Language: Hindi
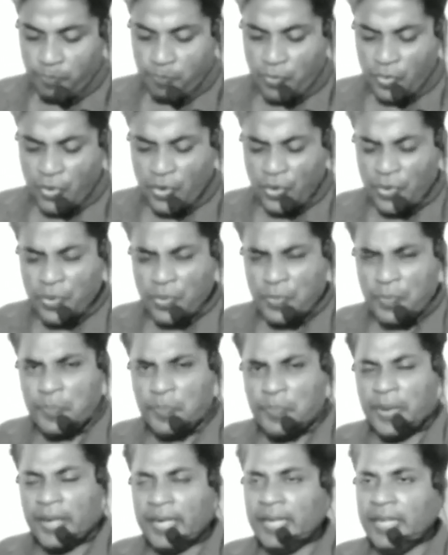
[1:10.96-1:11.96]
मोम
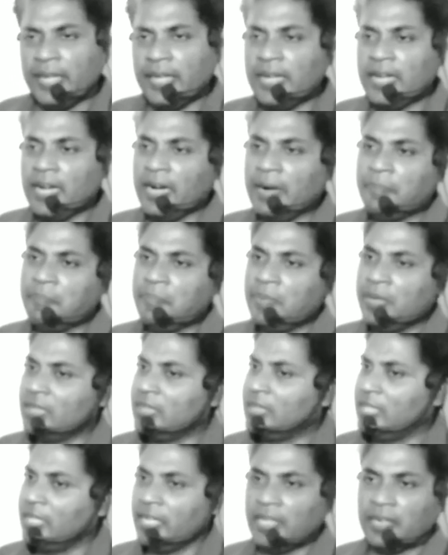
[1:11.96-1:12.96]
बनेगा
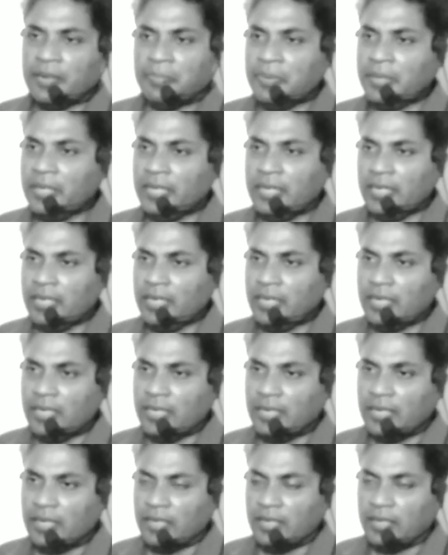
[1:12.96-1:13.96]
पत्थर भी
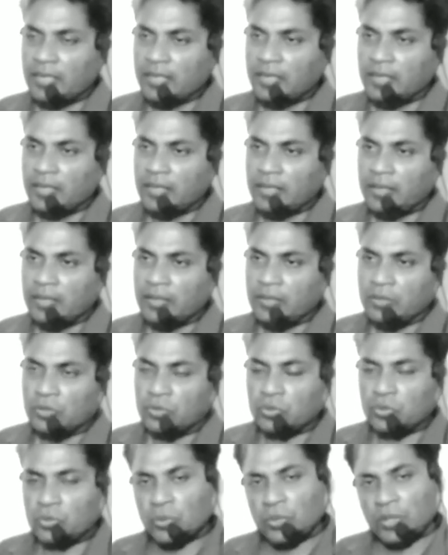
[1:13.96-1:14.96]

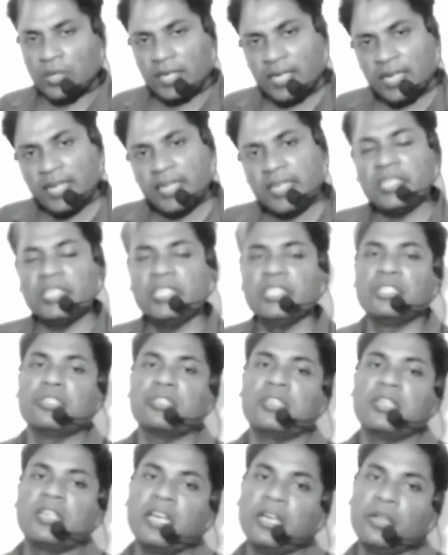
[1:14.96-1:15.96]
सुनकर इस
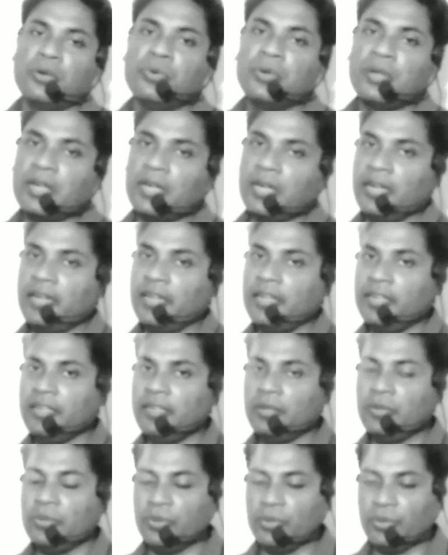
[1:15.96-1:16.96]
करुण कहानी
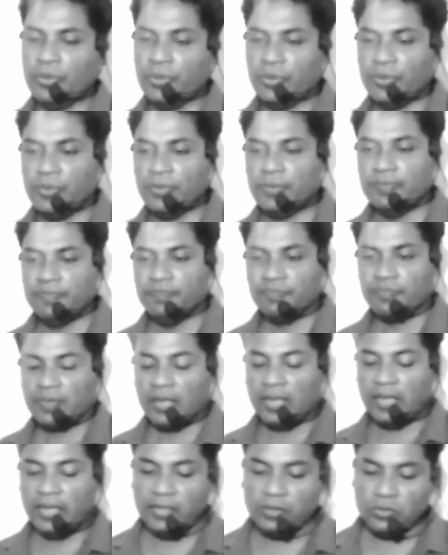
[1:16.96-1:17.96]
को
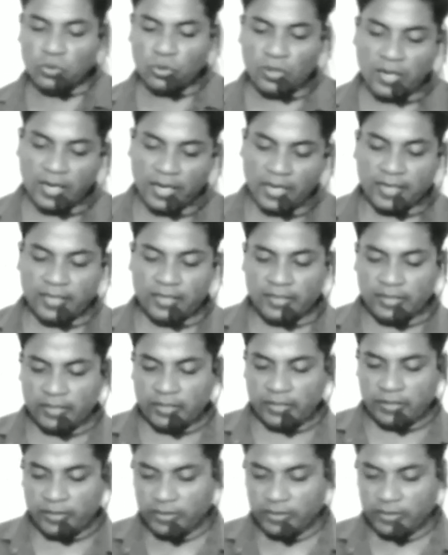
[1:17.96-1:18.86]
ये जो कहानी